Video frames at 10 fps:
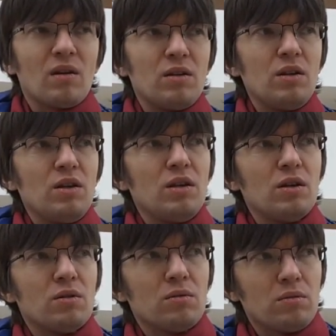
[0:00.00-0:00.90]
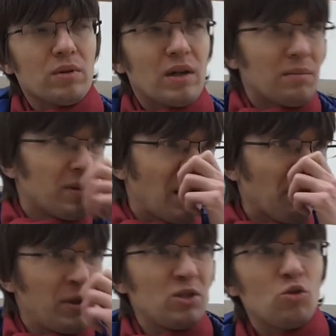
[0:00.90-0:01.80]
И как бы
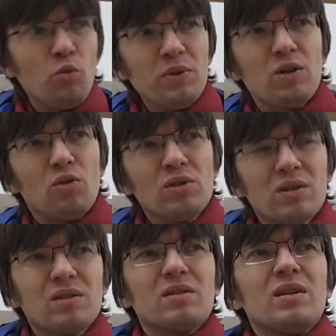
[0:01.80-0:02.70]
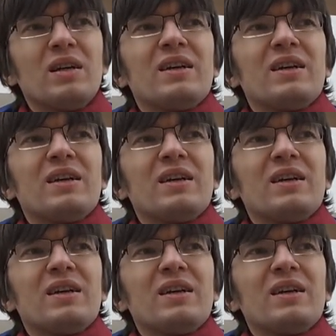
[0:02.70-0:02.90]
там преступник, он, э,